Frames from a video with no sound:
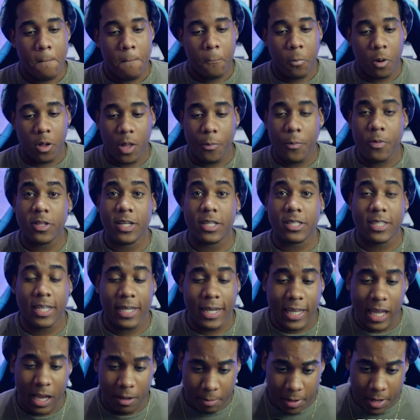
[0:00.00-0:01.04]
Podemos
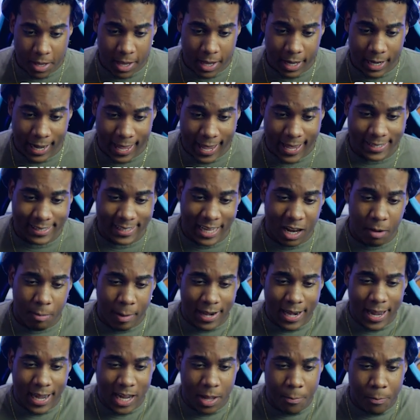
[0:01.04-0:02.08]
decir que Vigil es el
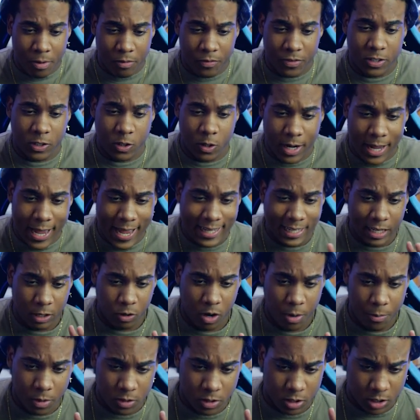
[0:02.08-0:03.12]
bailarín profesional de
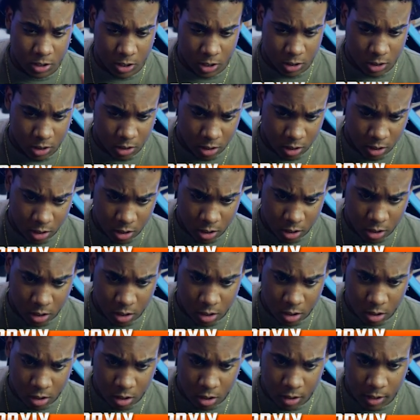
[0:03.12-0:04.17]
Rainbow Six
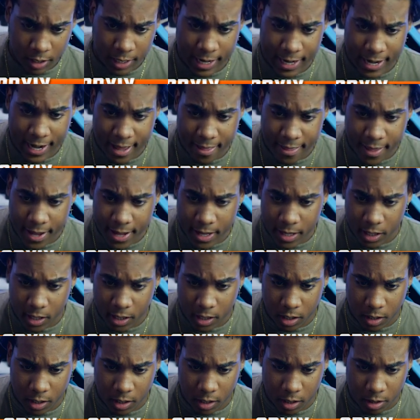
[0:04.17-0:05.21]
Granada
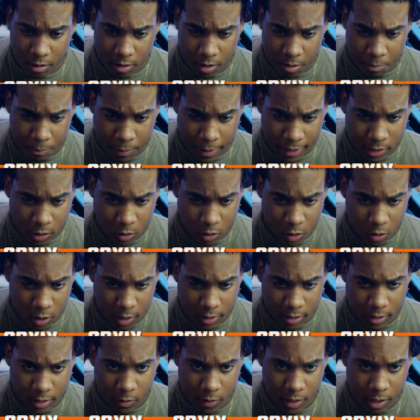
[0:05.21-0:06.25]
y, impacto creo que
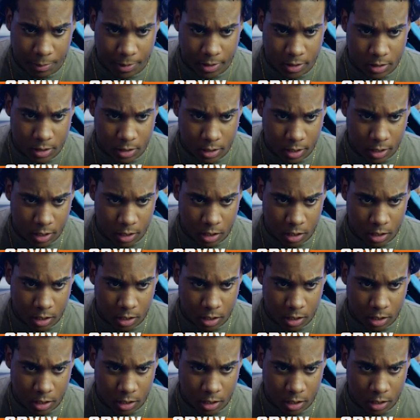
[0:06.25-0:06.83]
han tirado a la vez.